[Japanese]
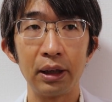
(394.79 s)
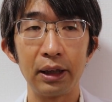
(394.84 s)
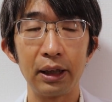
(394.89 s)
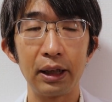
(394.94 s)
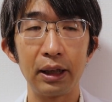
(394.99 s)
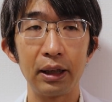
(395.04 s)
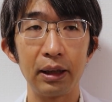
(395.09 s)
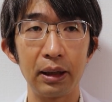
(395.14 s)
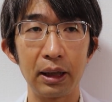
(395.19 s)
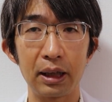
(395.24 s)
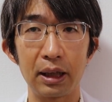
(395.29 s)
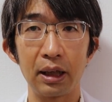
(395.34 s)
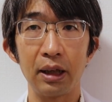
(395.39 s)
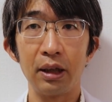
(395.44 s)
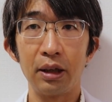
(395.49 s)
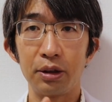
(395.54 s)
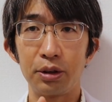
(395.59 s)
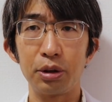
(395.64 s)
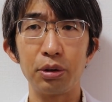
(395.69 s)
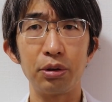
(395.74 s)
えー、なんか、
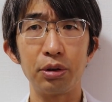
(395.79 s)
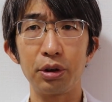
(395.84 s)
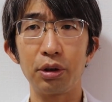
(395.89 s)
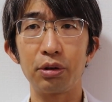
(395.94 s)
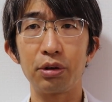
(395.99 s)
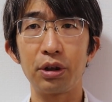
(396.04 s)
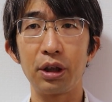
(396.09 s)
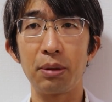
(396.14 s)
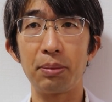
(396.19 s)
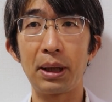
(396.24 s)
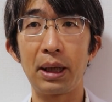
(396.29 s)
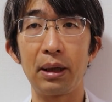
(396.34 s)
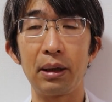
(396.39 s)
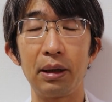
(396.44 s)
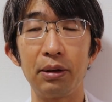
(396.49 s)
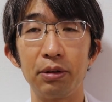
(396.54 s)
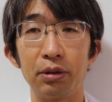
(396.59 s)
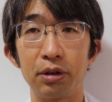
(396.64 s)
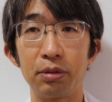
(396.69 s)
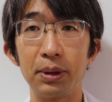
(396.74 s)
腸を良くすれば、
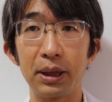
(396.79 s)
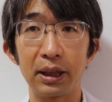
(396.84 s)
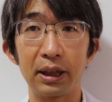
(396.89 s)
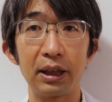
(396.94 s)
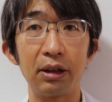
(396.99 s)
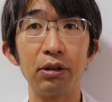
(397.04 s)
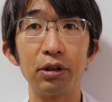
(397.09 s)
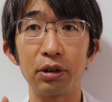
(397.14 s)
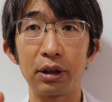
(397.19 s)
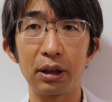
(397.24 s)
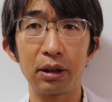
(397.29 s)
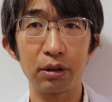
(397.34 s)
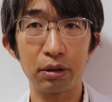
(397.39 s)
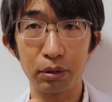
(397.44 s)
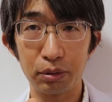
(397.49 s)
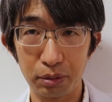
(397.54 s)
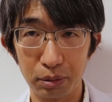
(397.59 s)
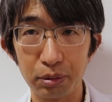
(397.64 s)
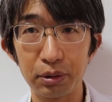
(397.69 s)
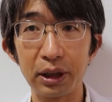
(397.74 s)
あの、すべてが治るとか、
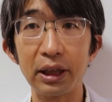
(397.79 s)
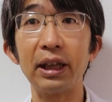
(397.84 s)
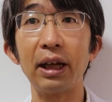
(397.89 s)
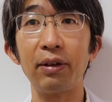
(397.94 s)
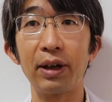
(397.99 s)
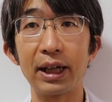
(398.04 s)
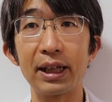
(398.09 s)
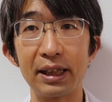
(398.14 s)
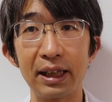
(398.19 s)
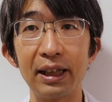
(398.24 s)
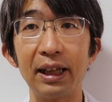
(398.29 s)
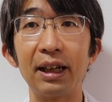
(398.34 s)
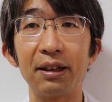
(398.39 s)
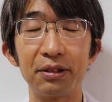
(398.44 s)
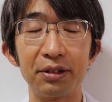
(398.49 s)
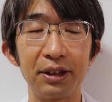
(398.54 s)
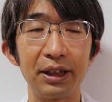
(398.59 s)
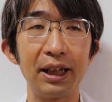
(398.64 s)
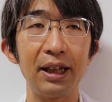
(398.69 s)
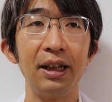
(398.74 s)
そういうこと言いたいわけじゃな
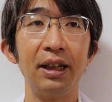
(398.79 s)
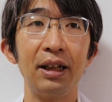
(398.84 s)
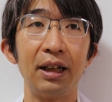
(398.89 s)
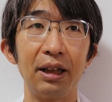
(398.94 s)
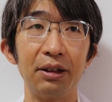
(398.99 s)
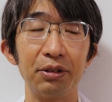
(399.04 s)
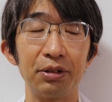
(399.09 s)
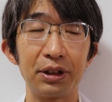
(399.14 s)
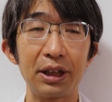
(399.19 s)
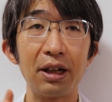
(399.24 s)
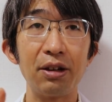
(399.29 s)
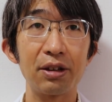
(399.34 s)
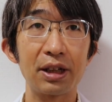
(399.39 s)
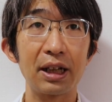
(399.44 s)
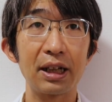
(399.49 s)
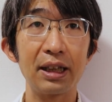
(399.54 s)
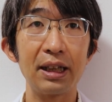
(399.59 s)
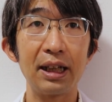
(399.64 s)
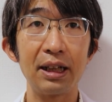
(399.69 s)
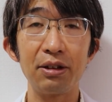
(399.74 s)
くて、あの、負担を
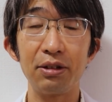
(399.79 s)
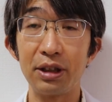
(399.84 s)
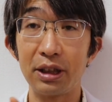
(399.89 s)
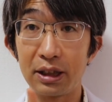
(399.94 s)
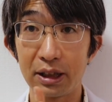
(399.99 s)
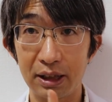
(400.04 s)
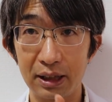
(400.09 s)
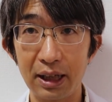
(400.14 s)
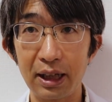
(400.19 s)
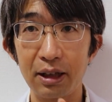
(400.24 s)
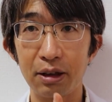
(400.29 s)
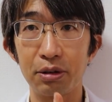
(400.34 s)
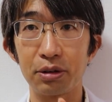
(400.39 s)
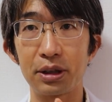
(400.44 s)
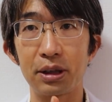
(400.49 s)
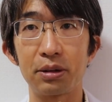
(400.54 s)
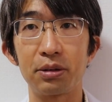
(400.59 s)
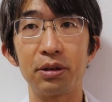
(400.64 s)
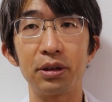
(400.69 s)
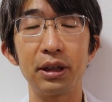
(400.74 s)
かけないようにしっかり咀
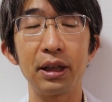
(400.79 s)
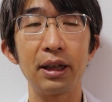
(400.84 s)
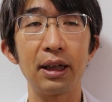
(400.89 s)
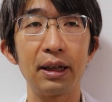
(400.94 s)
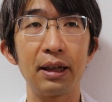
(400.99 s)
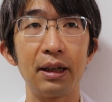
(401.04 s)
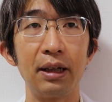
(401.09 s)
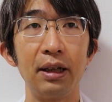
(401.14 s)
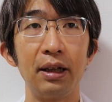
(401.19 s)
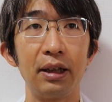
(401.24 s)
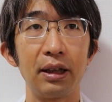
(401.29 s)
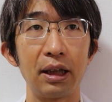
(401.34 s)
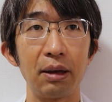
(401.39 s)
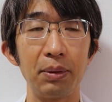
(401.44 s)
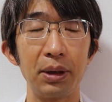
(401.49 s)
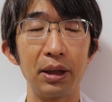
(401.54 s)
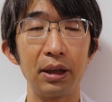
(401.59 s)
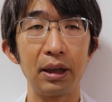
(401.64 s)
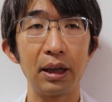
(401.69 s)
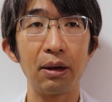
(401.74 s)
嚼してから
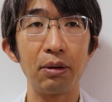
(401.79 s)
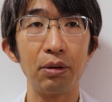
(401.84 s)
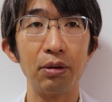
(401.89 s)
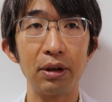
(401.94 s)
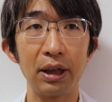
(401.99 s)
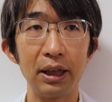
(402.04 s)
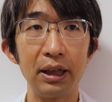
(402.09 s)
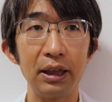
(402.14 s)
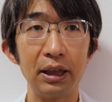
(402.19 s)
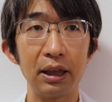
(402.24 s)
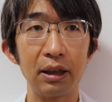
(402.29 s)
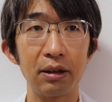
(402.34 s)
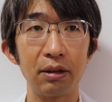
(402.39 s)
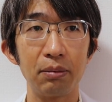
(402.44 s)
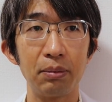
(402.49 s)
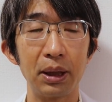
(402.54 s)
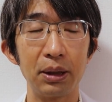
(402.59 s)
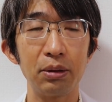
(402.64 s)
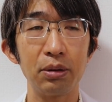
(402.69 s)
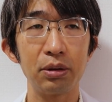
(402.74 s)
食べた方がいいで
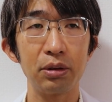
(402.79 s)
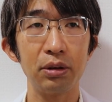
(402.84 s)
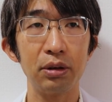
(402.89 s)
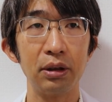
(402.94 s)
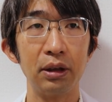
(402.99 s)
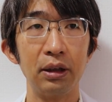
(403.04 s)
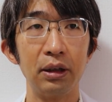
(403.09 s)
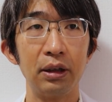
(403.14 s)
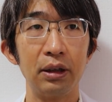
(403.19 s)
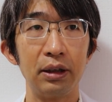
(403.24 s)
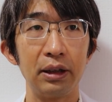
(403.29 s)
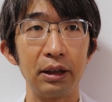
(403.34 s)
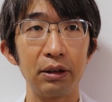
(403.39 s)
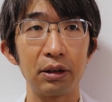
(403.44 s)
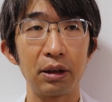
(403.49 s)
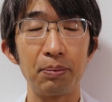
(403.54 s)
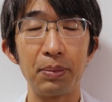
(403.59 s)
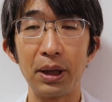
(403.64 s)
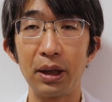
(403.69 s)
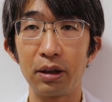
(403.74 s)
す。まあ、よく、なん
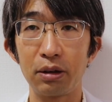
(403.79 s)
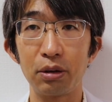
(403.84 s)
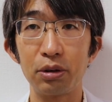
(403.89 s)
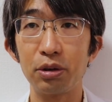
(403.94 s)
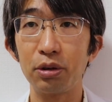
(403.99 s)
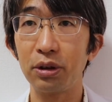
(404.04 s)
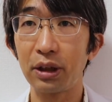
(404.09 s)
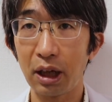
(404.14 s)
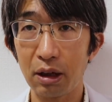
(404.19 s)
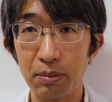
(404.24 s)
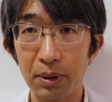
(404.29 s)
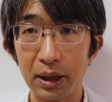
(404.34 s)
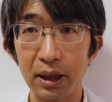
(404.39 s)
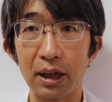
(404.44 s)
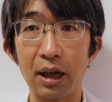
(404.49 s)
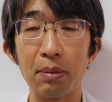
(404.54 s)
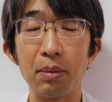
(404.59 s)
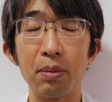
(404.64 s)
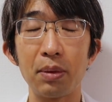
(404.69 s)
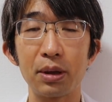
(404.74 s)
ていうか、ペースト状になるまで
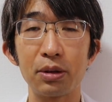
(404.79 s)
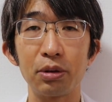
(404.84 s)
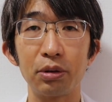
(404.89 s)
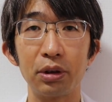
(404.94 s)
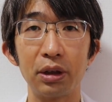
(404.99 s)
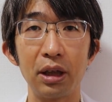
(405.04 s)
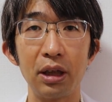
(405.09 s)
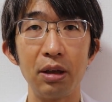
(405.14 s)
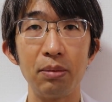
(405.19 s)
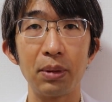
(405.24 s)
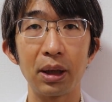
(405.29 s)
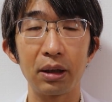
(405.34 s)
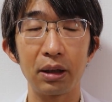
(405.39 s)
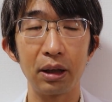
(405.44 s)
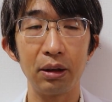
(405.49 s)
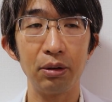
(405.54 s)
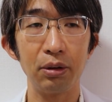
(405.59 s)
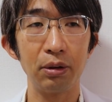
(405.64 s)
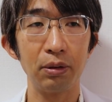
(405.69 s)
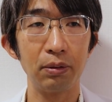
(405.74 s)
噛みましょうって言います
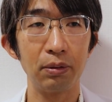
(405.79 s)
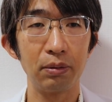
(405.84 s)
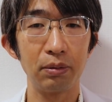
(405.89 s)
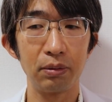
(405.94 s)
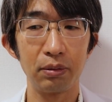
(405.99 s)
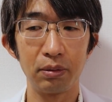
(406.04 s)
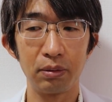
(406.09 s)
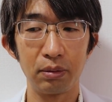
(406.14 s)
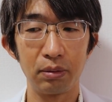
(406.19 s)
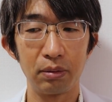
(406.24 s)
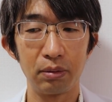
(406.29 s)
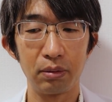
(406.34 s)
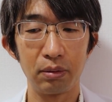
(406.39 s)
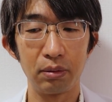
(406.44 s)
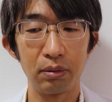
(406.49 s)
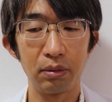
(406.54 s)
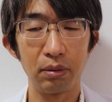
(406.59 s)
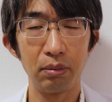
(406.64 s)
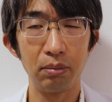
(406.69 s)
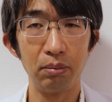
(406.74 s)
けど、
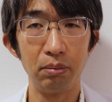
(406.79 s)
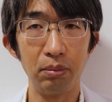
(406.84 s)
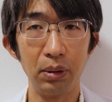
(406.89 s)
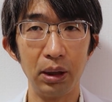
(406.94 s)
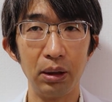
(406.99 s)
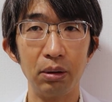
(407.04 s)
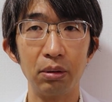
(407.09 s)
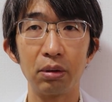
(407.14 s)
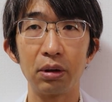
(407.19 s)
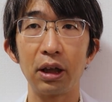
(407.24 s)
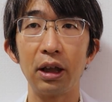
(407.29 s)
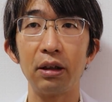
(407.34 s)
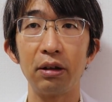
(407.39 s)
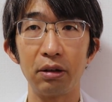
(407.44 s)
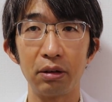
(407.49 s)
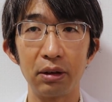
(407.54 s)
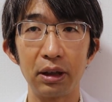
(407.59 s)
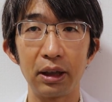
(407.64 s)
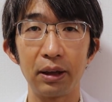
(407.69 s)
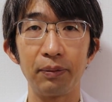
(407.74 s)
めんどくさいで
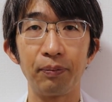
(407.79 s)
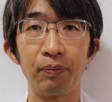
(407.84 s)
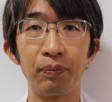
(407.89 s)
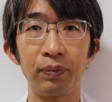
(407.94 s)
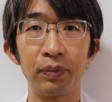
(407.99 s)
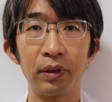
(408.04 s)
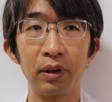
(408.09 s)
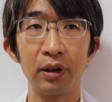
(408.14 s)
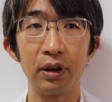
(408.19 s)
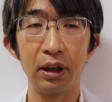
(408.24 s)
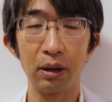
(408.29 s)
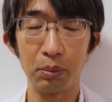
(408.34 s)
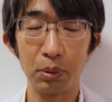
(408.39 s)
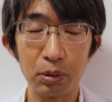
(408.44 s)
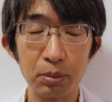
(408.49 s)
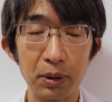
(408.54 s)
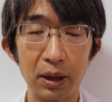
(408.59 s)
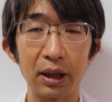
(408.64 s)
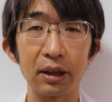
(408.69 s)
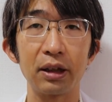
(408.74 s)
すよね。いや、
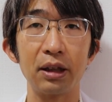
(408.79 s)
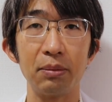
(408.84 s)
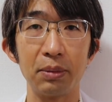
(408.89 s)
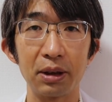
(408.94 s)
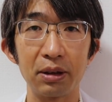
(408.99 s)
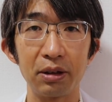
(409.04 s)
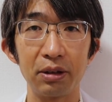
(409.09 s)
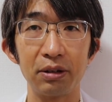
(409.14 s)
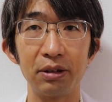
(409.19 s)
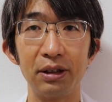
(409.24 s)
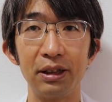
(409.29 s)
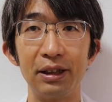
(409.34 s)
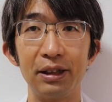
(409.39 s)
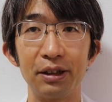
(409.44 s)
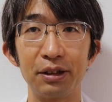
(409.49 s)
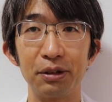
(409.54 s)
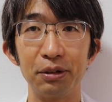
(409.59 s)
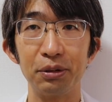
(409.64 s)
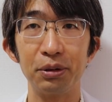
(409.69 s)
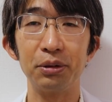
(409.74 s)
僕もわかってますよ。
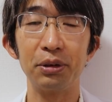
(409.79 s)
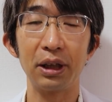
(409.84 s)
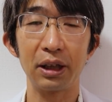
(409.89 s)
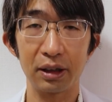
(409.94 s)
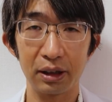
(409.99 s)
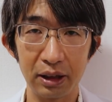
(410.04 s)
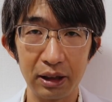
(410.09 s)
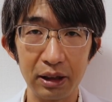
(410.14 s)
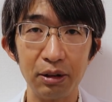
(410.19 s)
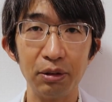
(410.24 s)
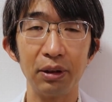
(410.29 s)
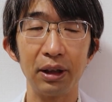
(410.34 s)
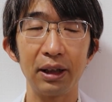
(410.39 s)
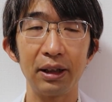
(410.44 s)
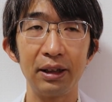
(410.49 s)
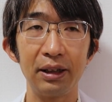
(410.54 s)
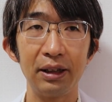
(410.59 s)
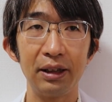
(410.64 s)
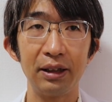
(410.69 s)
その方がいいのは。